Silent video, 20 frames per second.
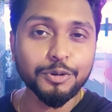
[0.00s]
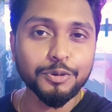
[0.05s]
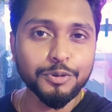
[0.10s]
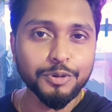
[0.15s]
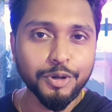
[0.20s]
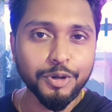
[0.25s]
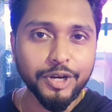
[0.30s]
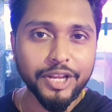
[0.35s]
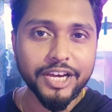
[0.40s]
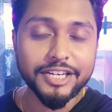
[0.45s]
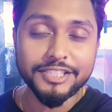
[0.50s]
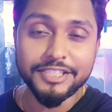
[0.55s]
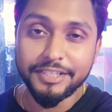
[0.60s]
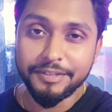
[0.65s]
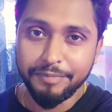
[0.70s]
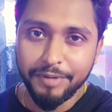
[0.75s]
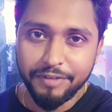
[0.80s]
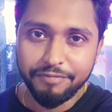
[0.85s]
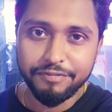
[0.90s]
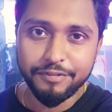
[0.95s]
उन्होंने अर्जेंट
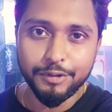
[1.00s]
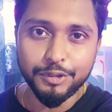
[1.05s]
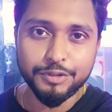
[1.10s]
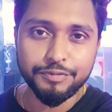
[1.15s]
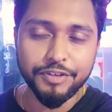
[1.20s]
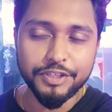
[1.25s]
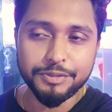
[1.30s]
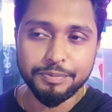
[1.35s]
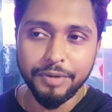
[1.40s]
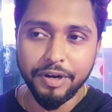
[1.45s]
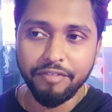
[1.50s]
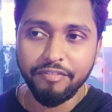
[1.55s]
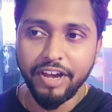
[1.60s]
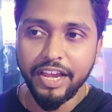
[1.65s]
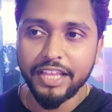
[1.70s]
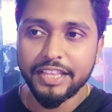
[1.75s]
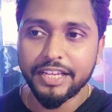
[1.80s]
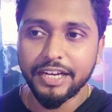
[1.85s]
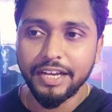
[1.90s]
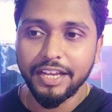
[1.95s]
में कुछ फिश
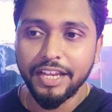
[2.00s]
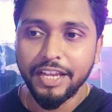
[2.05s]
मंगवाया था